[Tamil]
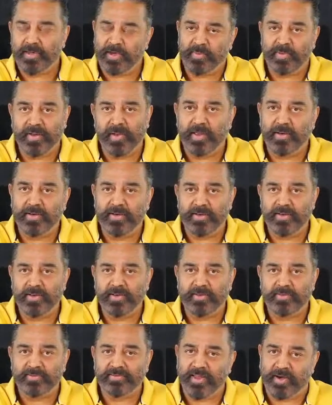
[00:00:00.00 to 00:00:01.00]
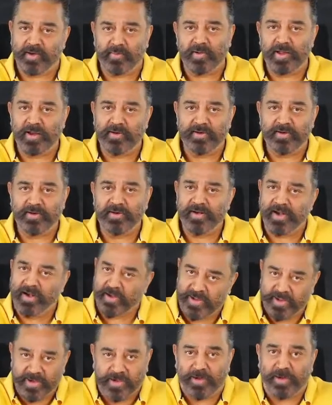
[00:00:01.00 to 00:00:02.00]
திறமையான தரமான
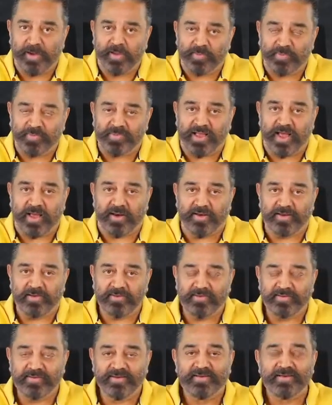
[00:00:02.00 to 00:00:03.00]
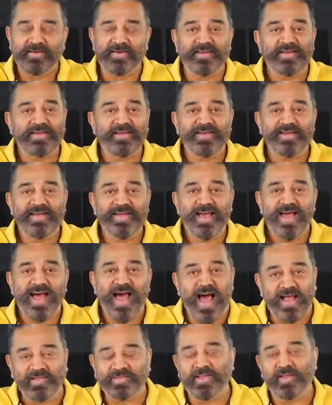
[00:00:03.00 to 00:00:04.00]
நடிகர்களையும் தான்
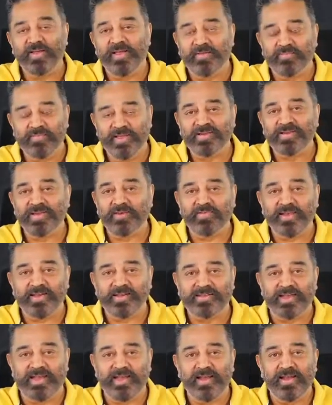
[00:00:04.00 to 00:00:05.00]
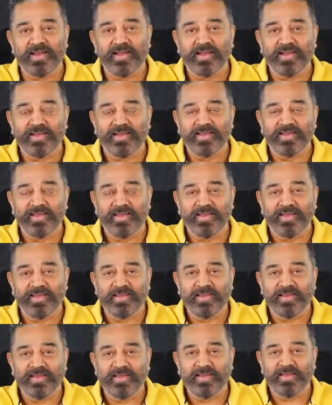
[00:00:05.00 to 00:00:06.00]
அந்த வெற்றி வரிசையில்
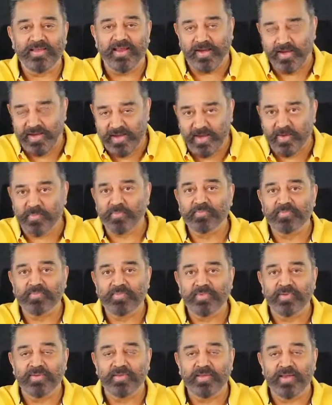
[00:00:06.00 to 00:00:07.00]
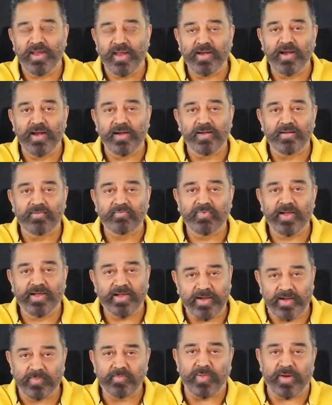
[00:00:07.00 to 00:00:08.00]
என்னையும் எங்கள்
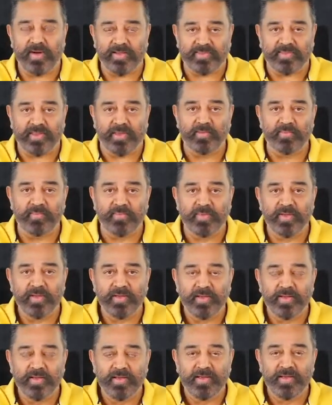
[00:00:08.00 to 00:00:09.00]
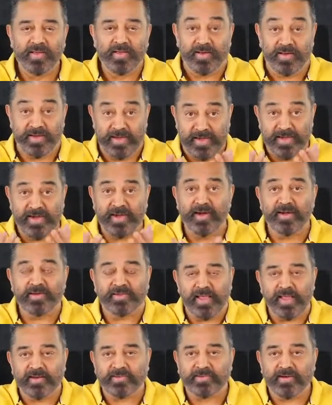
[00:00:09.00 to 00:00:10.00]
விக்ரம் படத்தையும்
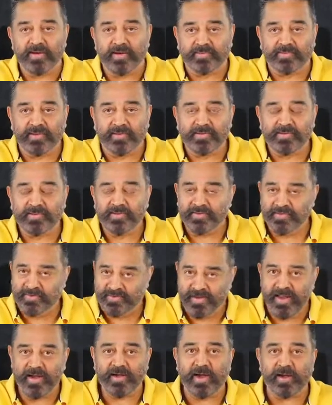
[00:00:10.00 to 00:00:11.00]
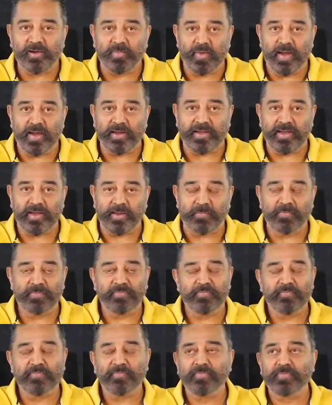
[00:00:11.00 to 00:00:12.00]
நீங்கள் தேர்ந்தெடுத்தது எங்கள்
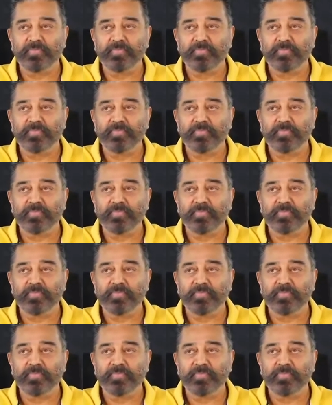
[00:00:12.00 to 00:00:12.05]
பாக்கியம்